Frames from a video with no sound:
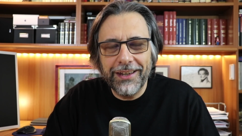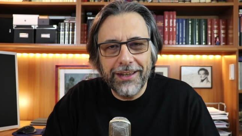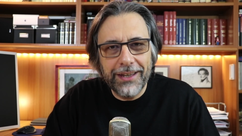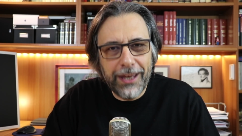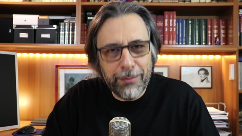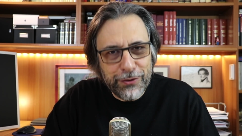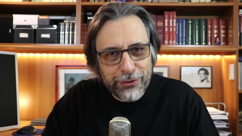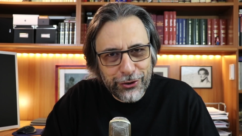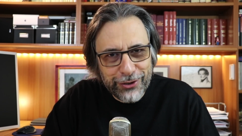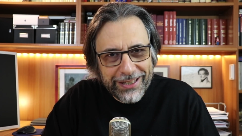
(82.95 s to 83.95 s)

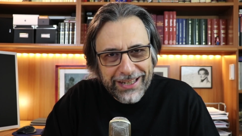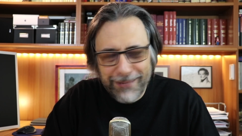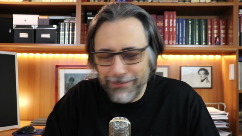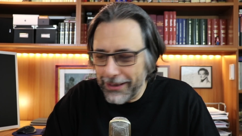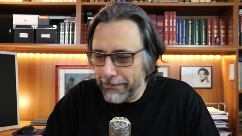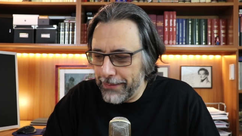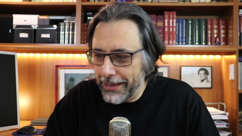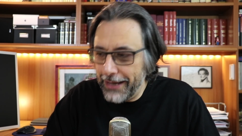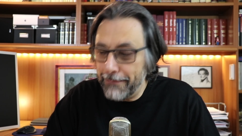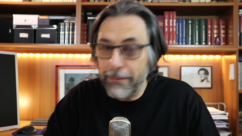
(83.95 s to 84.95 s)
episodi della
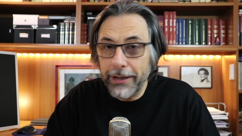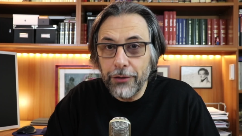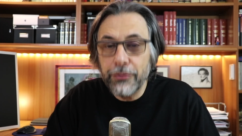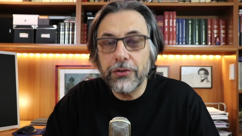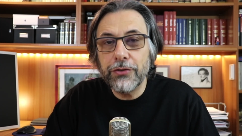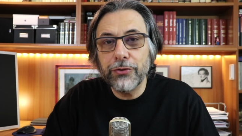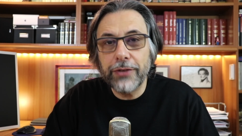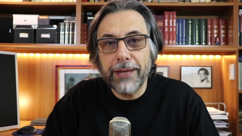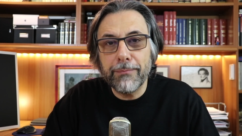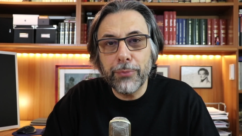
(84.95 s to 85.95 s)
Bibbia, ma nello stesso
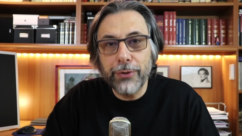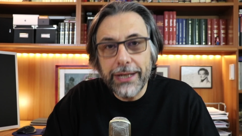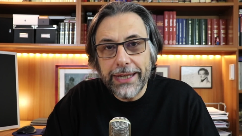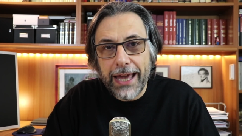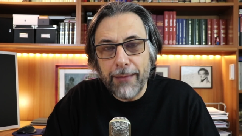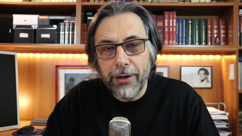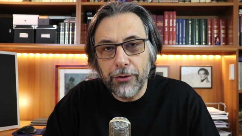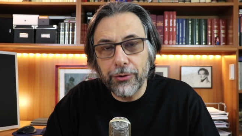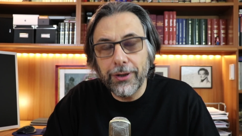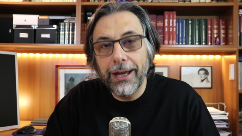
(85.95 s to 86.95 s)
tempo
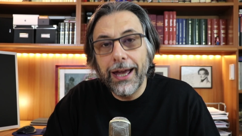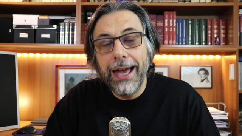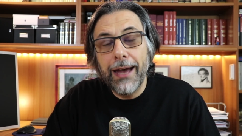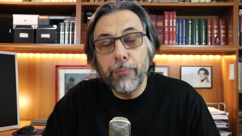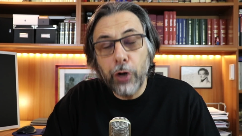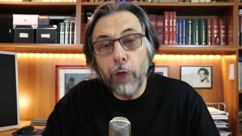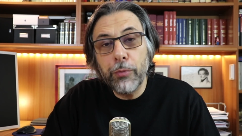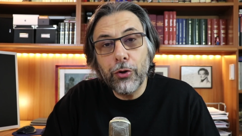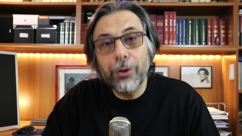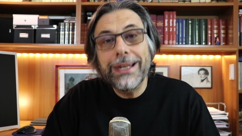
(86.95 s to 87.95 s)
richiamano
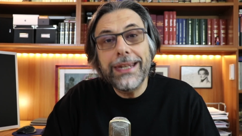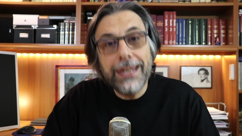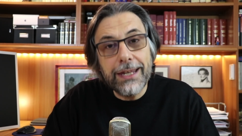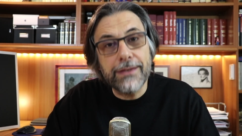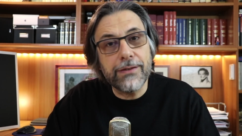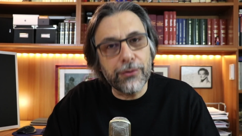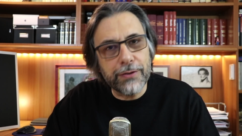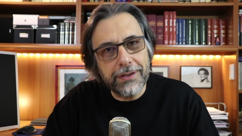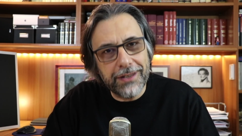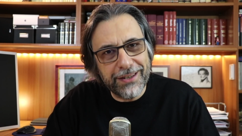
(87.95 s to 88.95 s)
proprio l'inizio
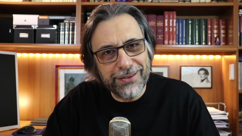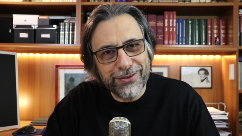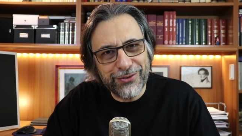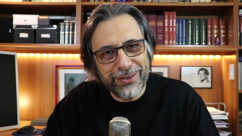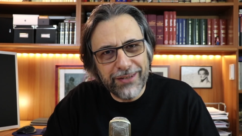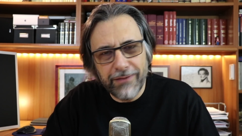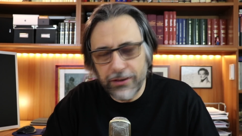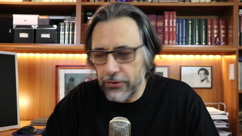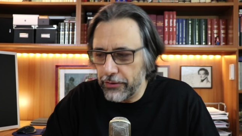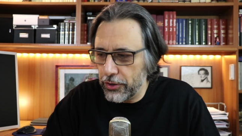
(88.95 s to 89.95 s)
stesso del
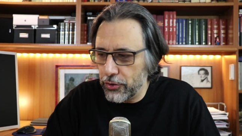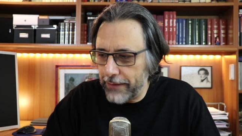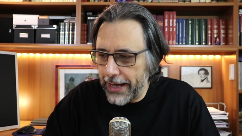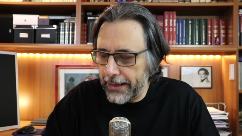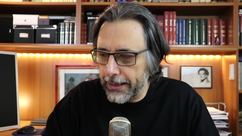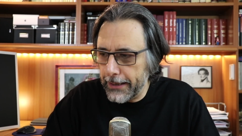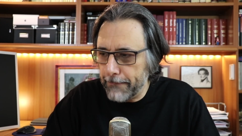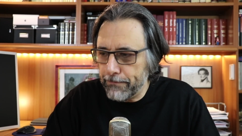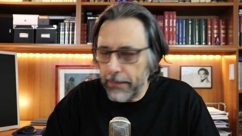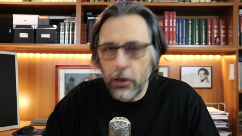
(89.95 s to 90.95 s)
Vangelo di Giovanni.
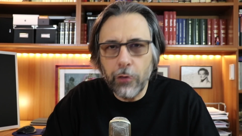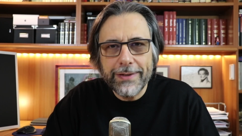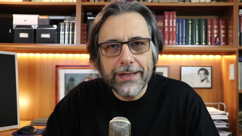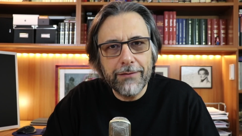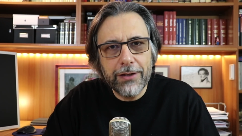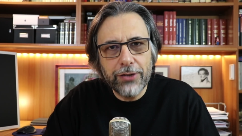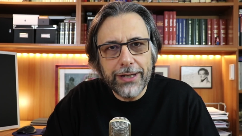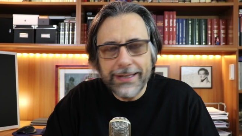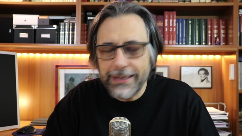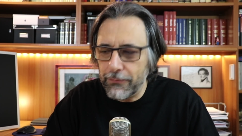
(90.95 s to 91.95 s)
È come se
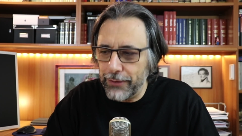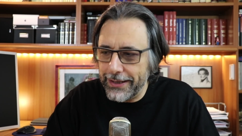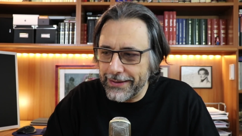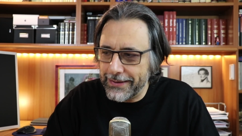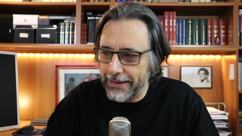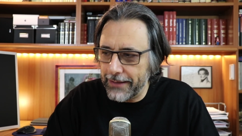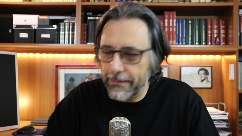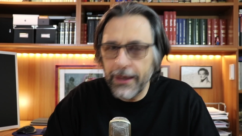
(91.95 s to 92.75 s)
l'Evangelista volesse